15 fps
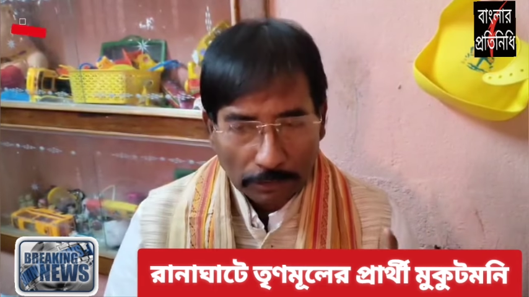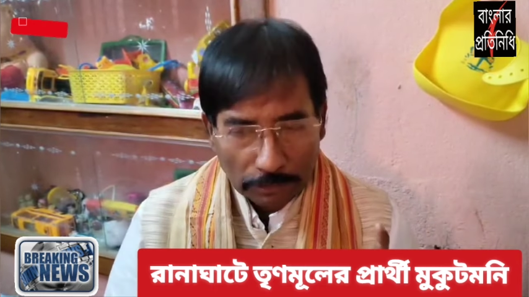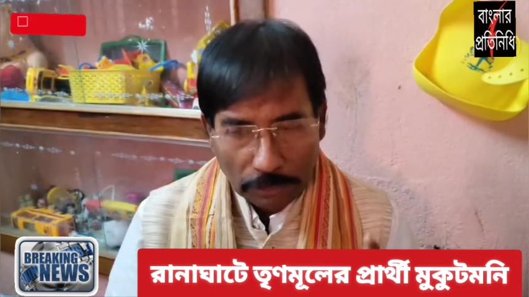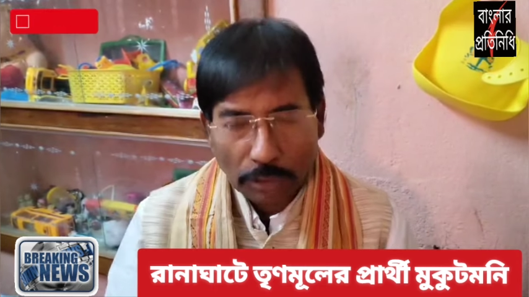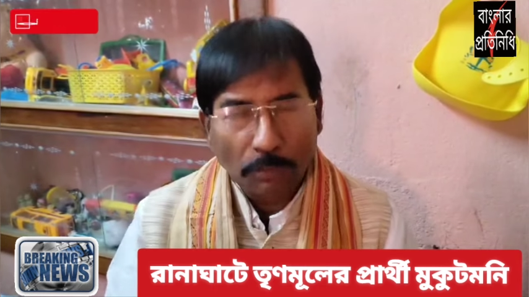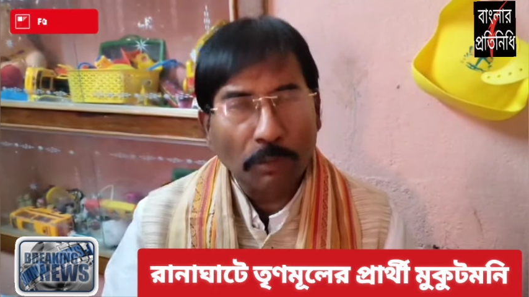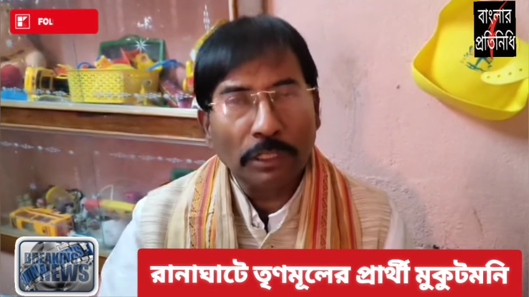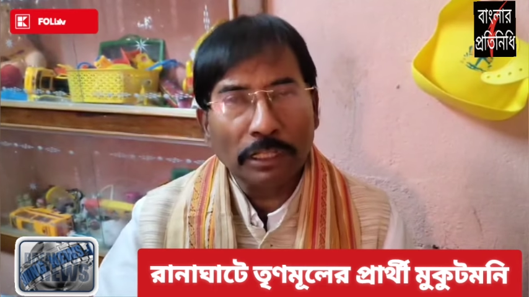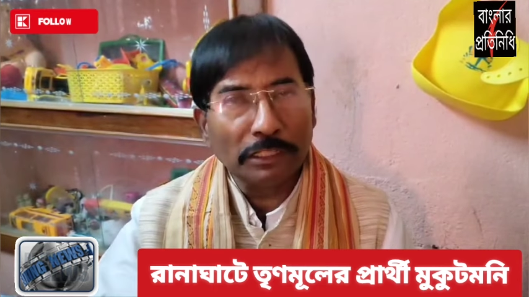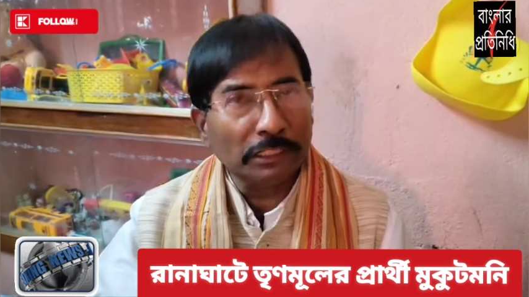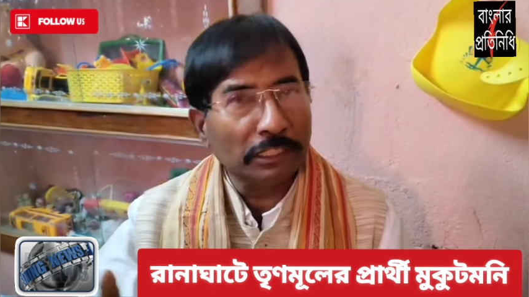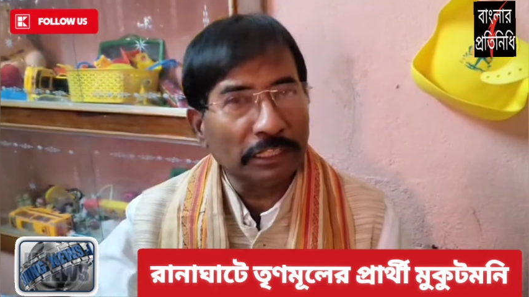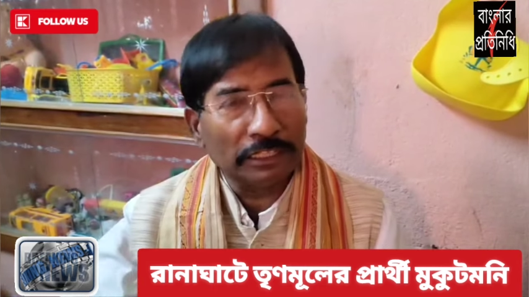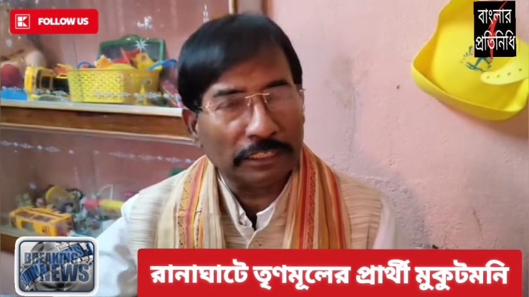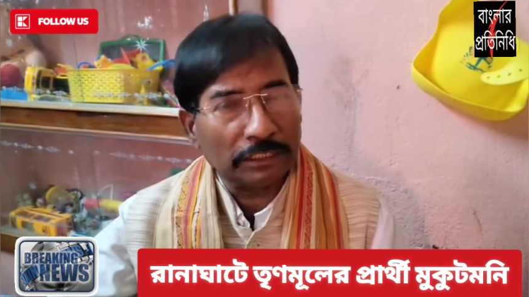তৃণমূলে
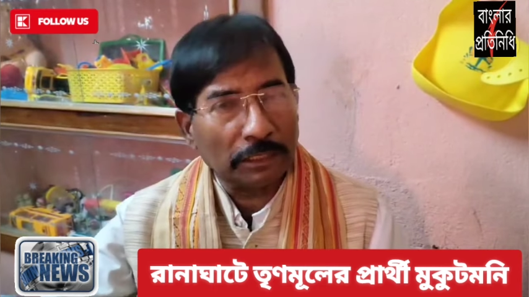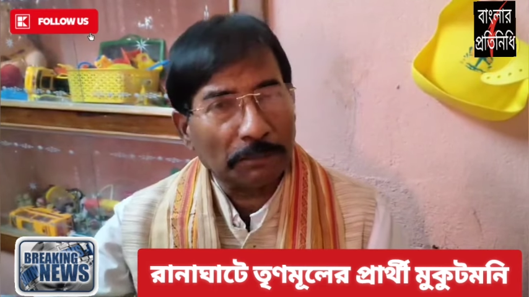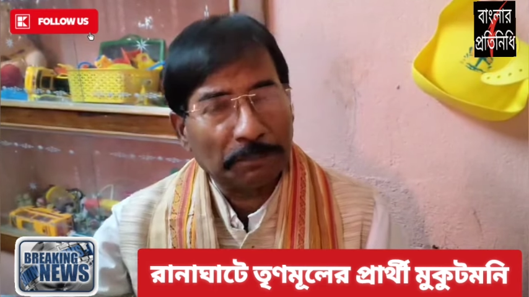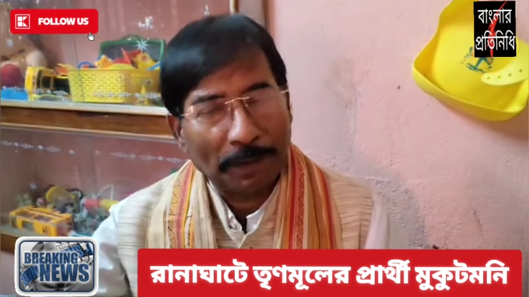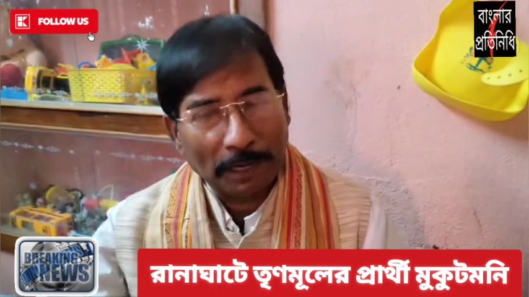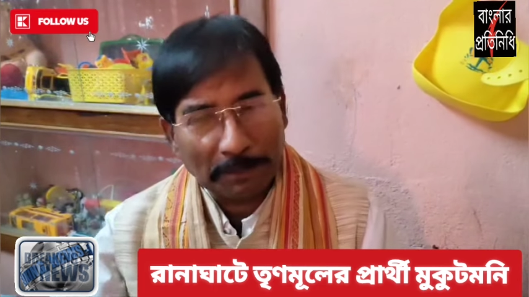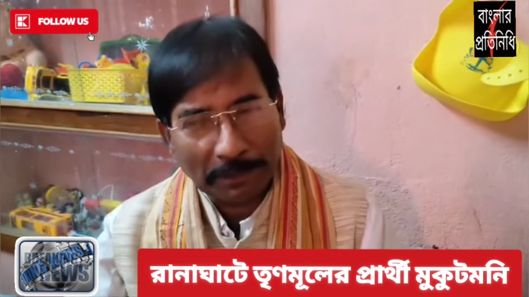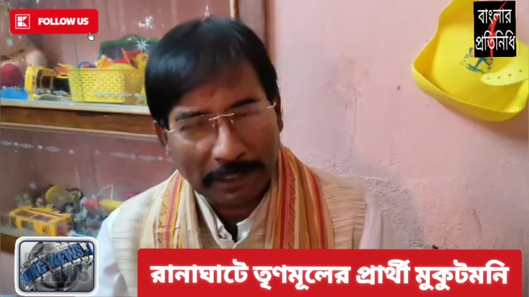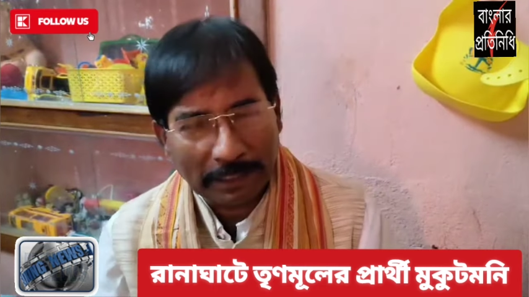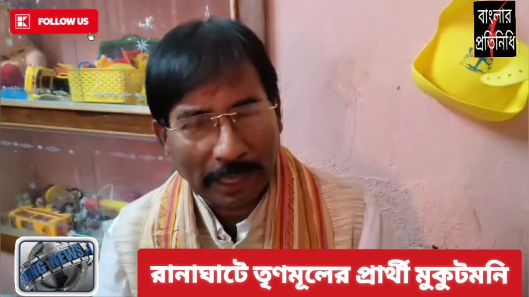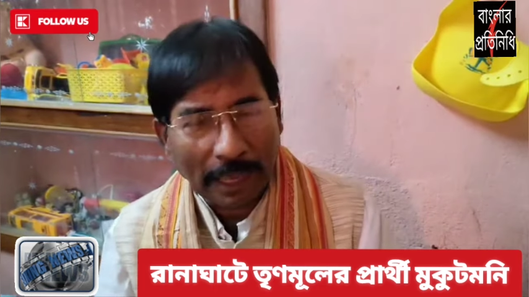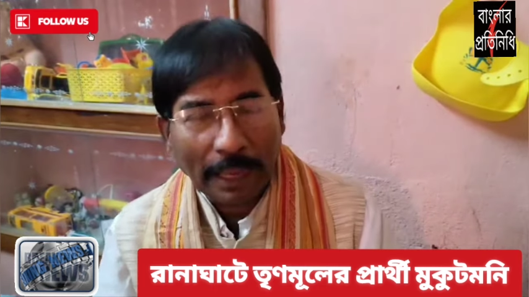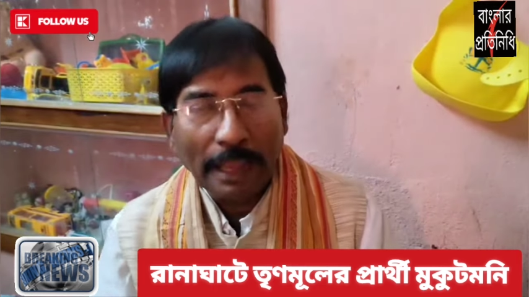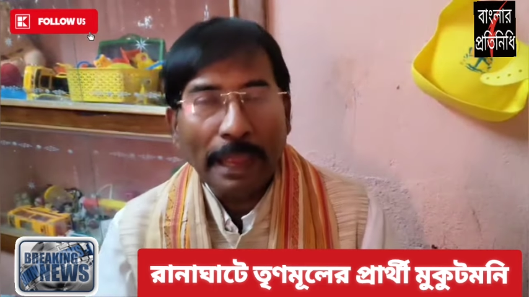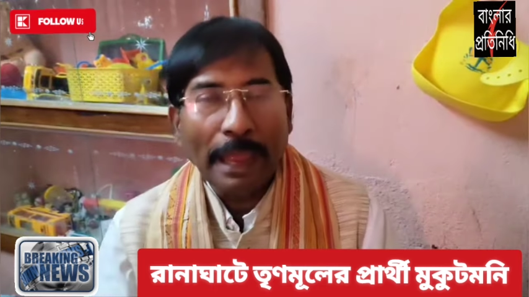নিয়ে যেতে পারবেন না